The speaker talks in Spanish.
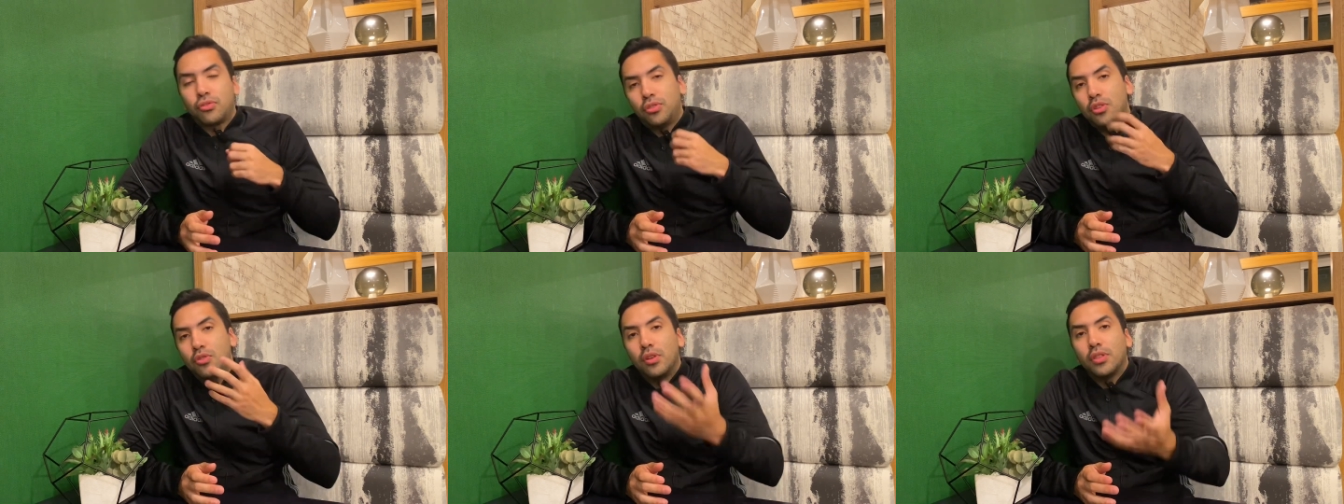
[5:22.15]

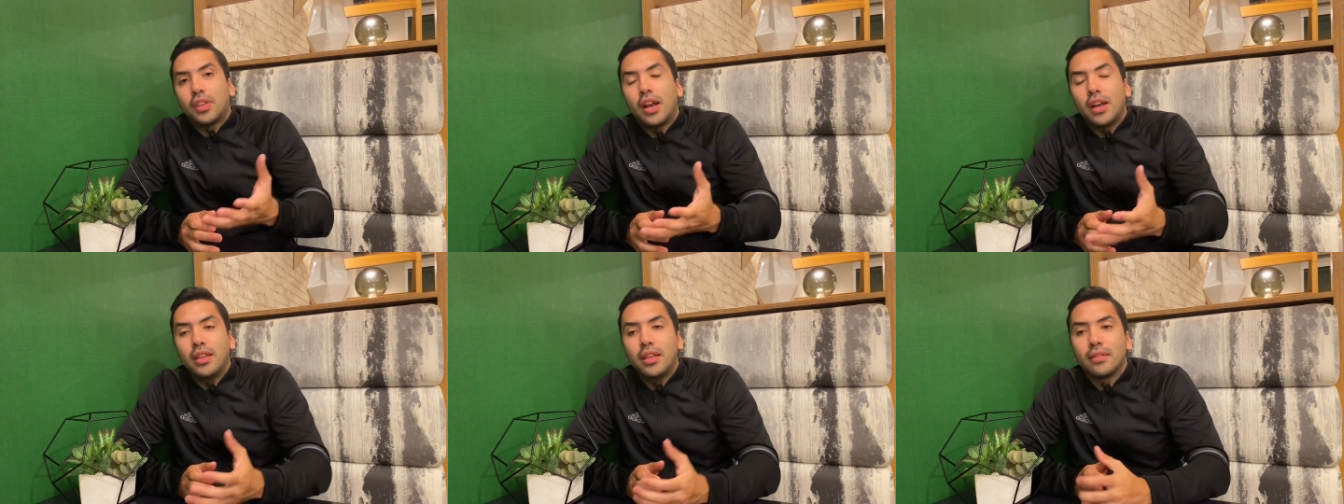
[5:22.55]
Si yo
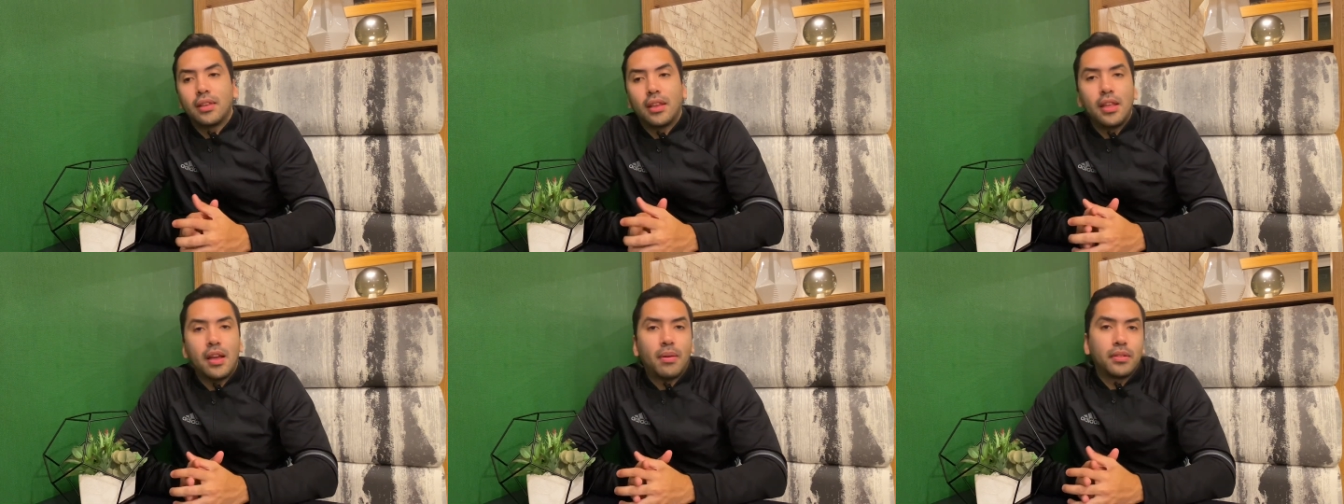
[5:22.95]
entraría,
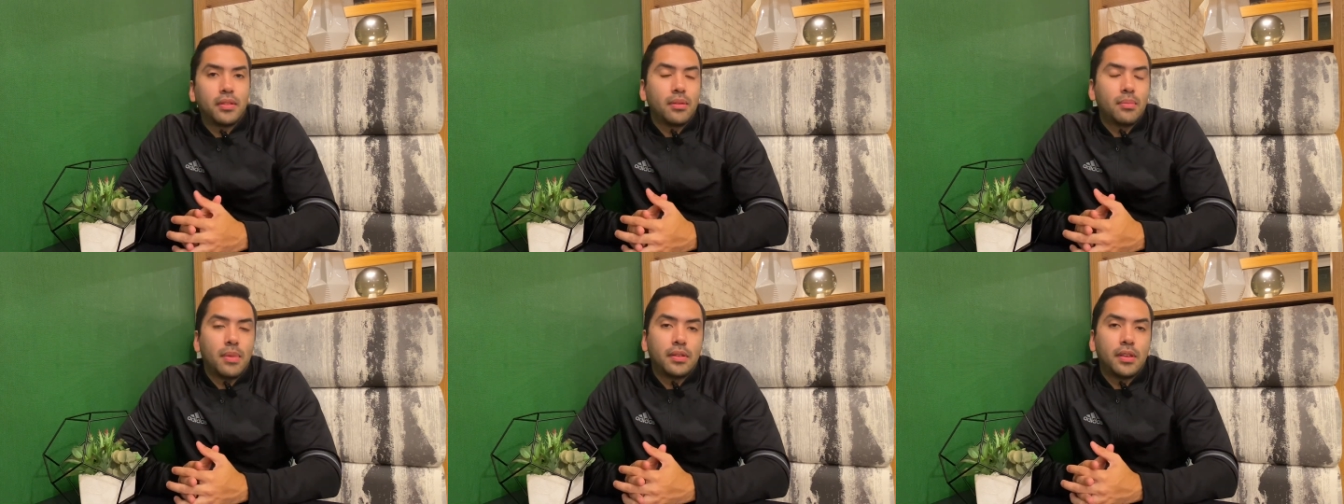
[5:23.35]
sería
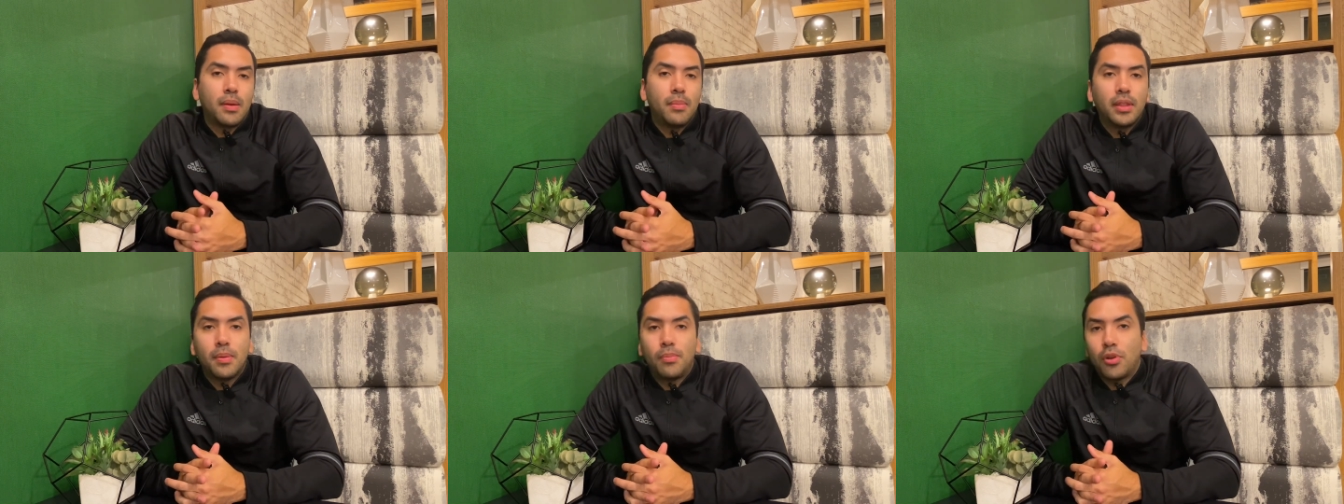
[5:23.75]

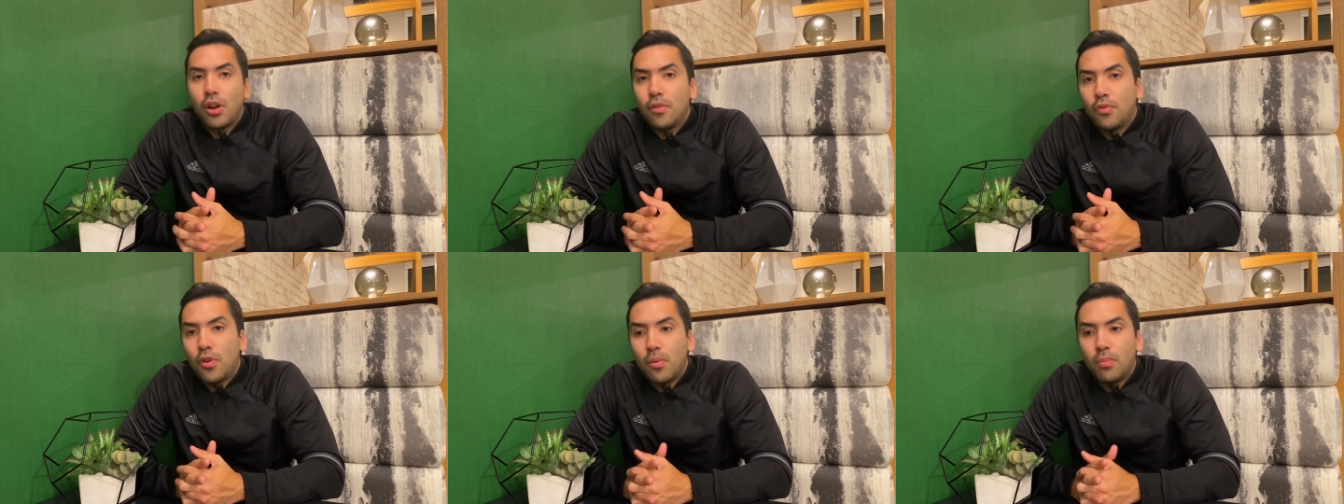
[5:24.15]
básicamente por
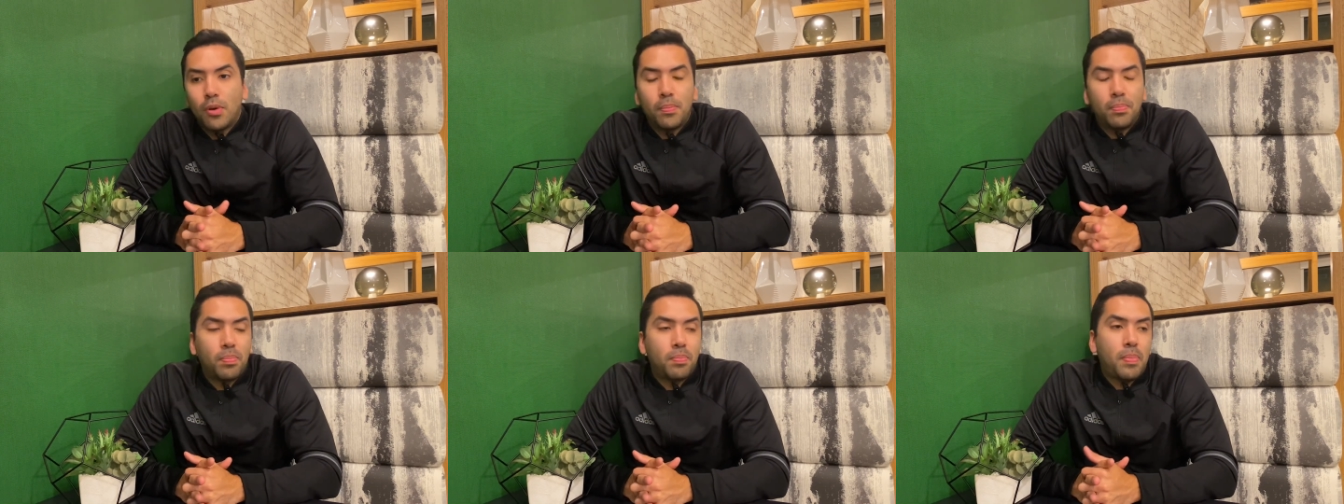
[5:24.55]
el
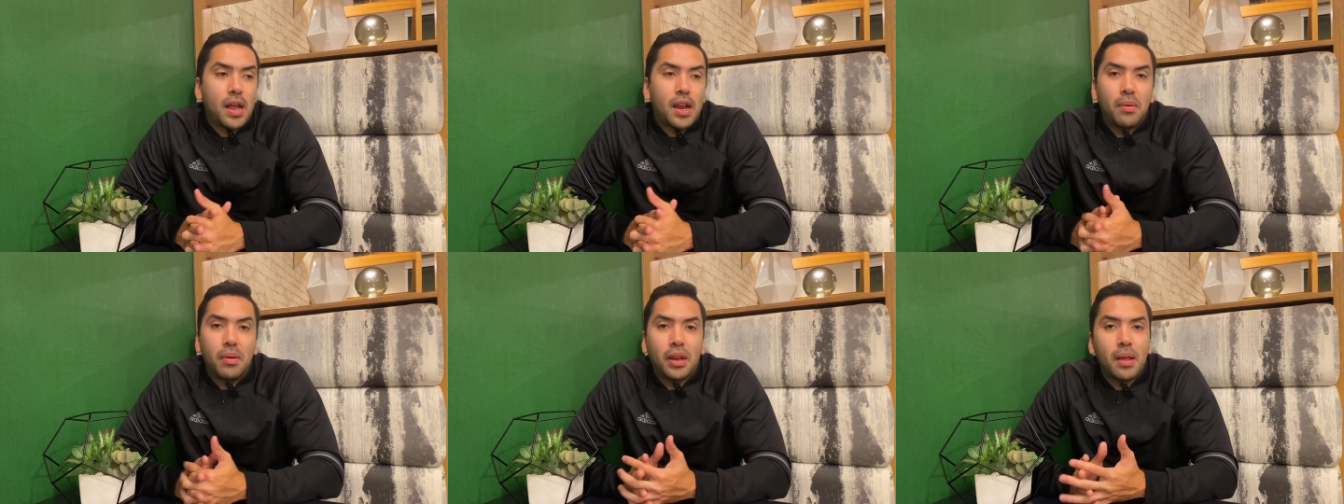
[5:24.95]
FOMO,
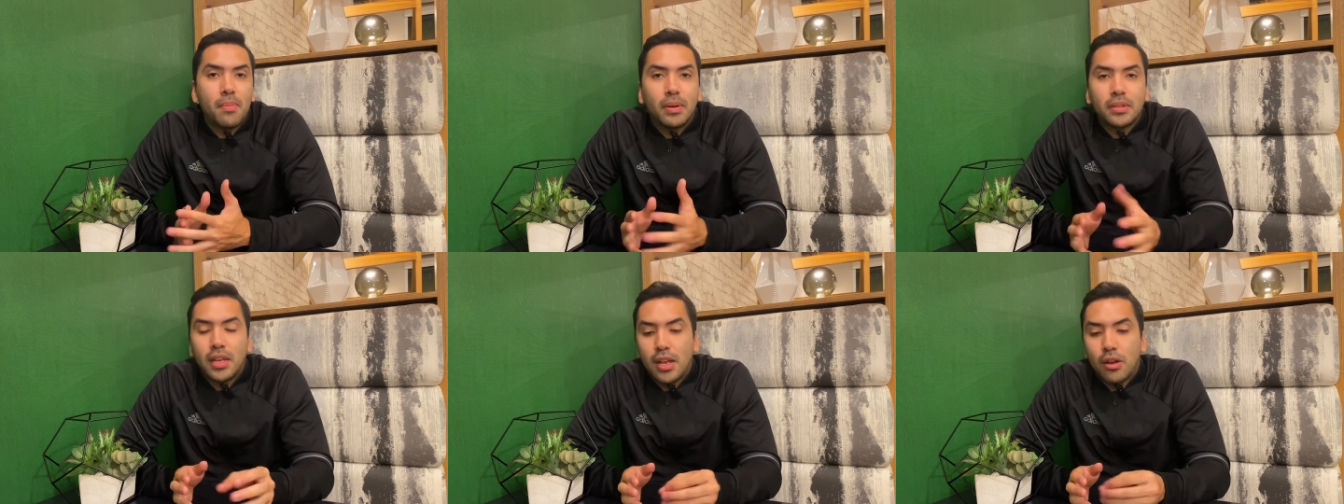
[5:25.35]
para ver qué
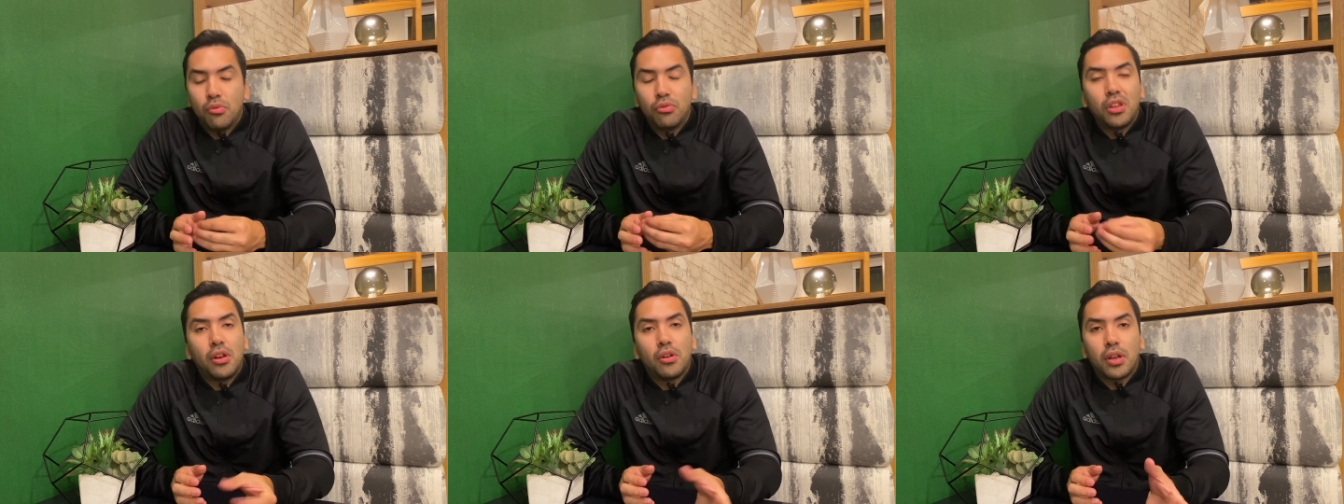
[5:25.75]
pasaría con
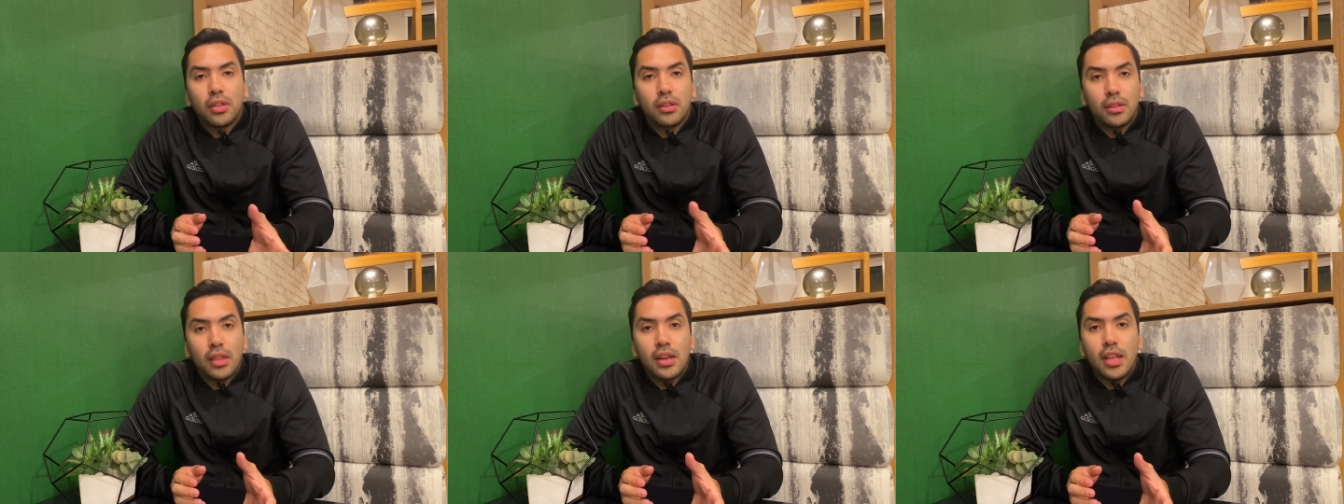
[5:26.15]
un dinero que
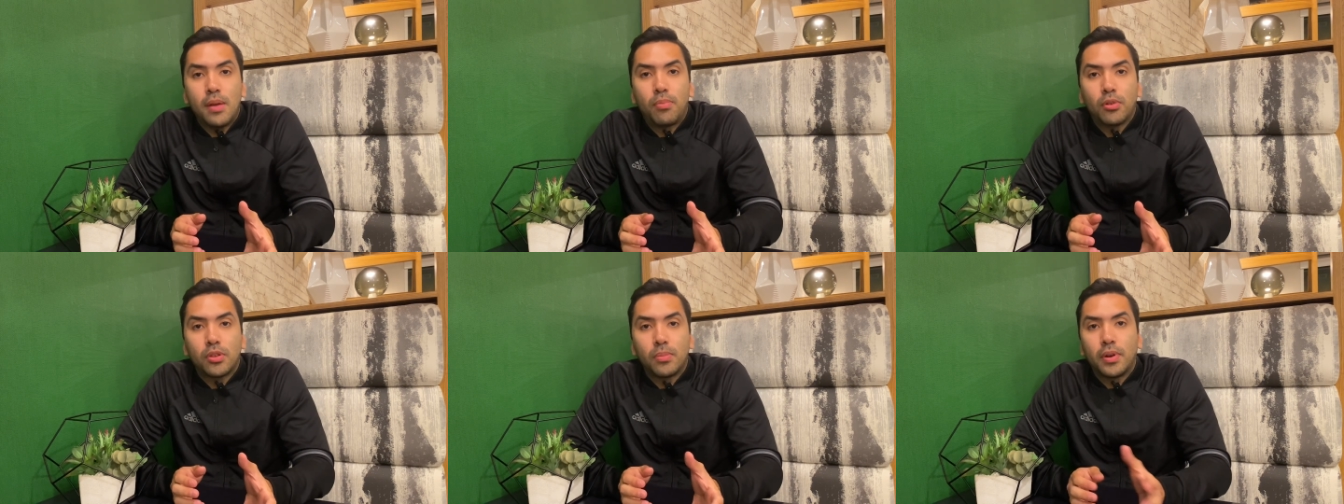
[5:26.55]
estaría
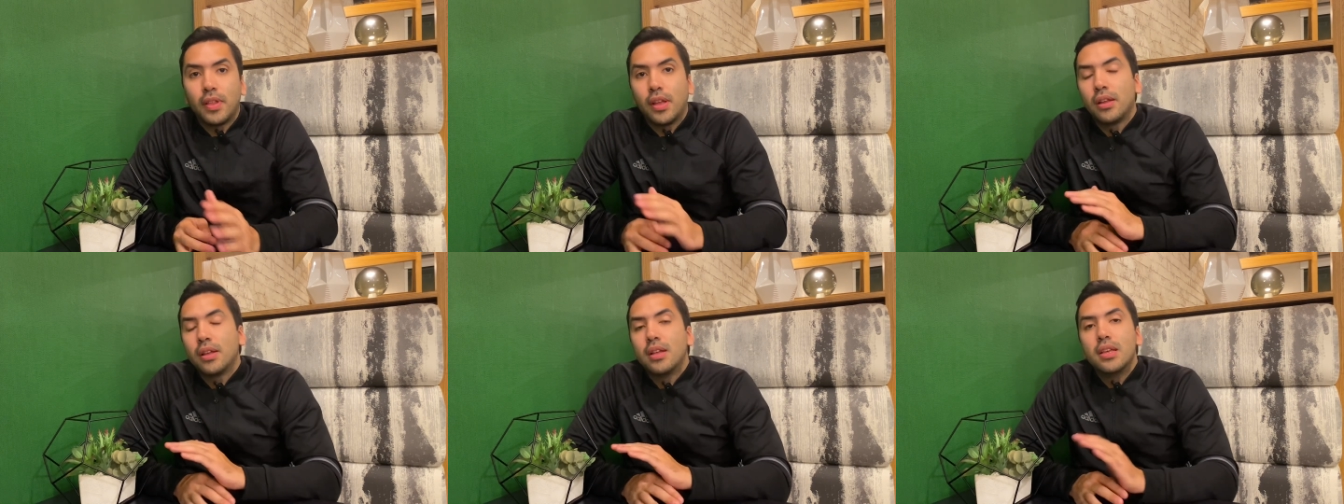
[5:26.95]
dispuesto a
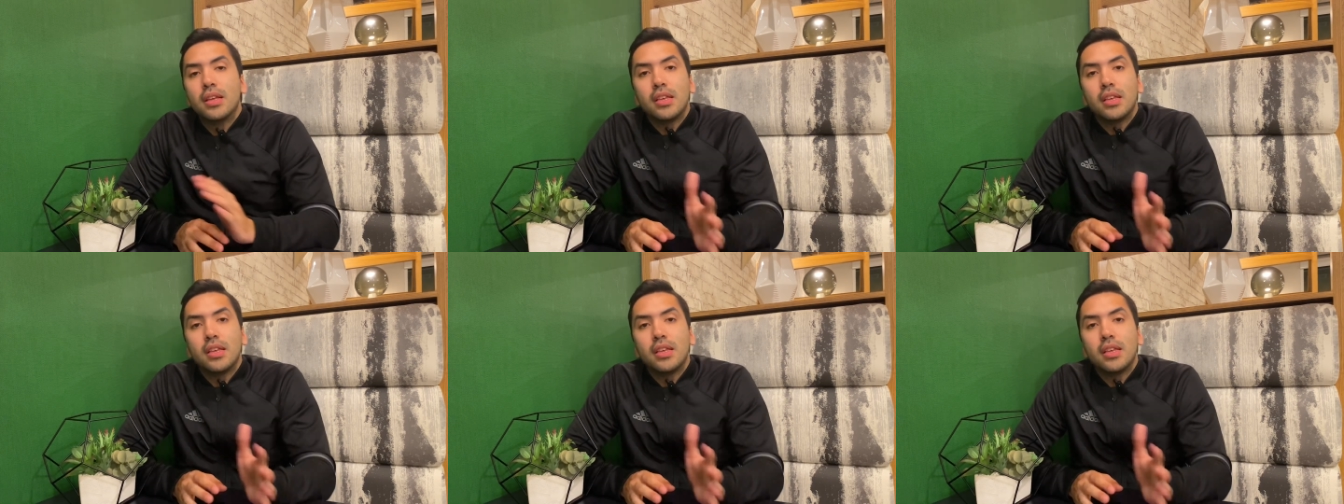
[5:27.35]
perder.